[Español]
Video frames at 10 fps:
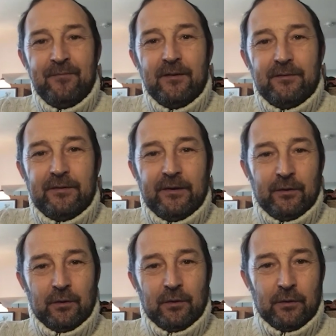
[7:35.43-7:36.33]

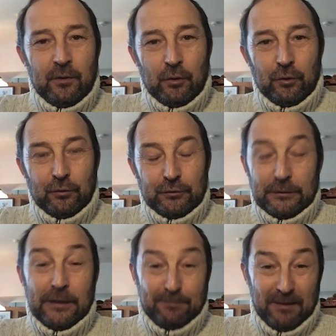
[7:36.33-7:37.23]
sino
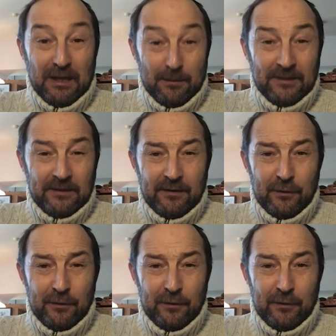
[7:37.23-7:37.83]
especialmente de